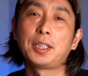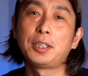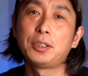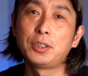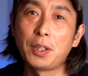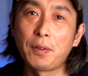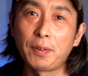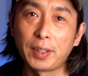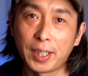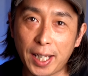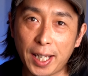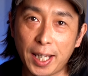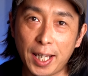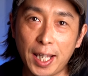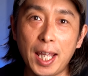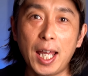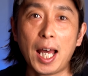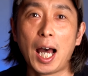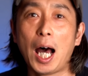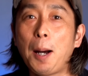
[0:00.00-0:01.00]
ンネルではね、
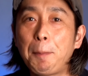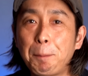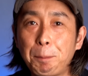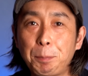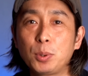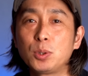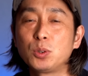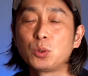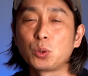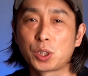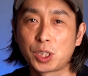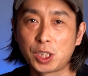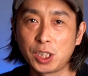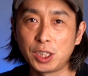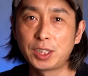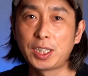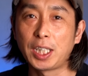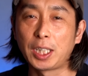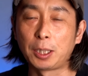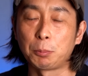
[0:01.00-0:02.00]
Apple の
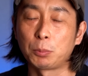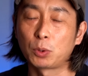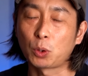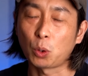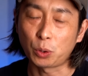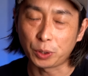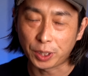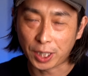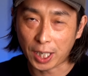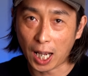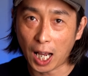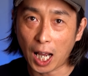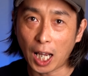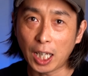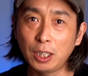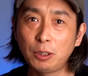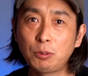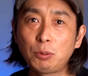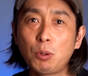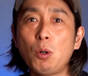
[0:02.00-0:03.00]
新製品、特に
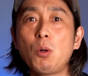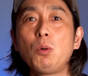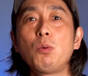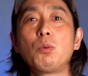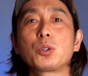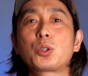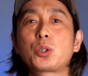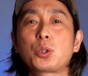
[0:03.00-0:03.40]
iPhone を